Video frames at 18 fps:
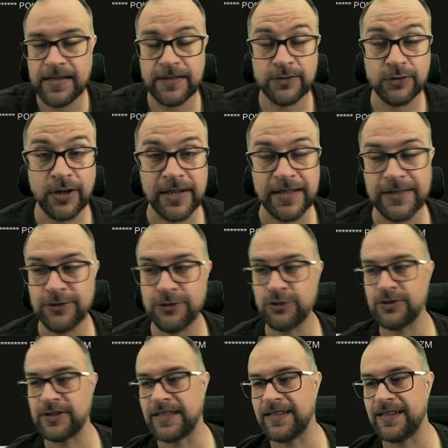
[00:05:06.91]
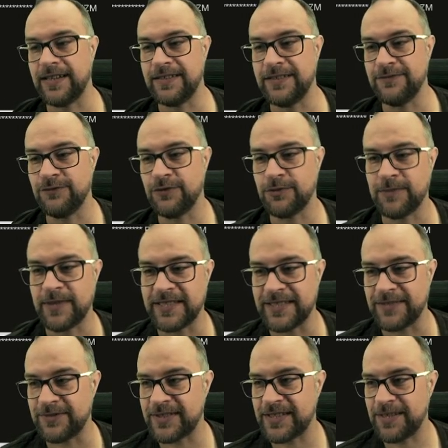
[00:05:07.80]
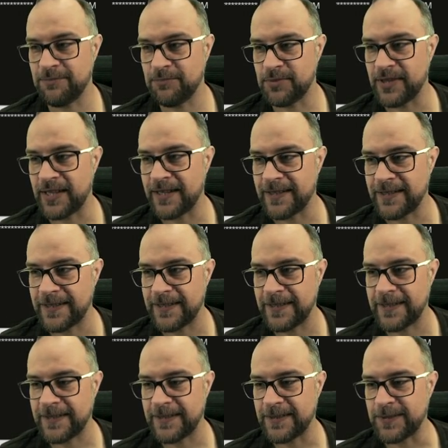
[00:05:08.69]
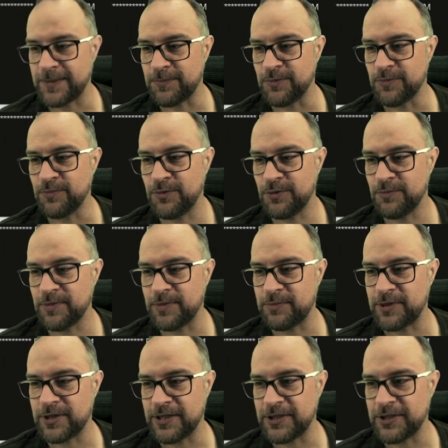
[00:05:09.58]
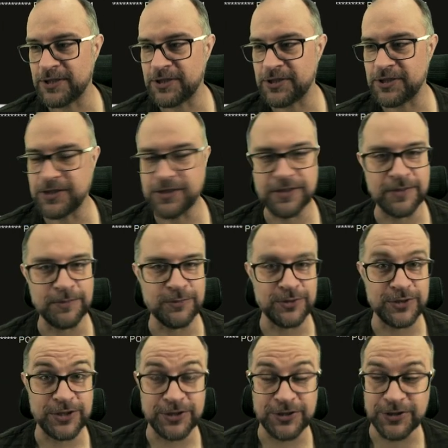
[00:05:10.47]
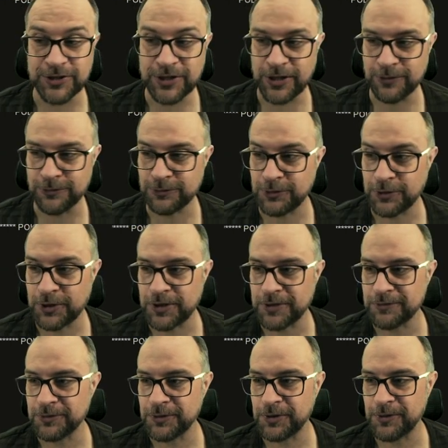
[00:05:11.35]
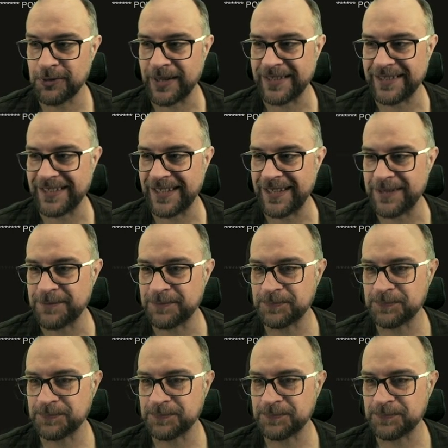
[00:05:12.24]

No ale to taka informacja wstępna spróbujmy przyjrzeć się temu dziedziczeniu trochę dokładniej.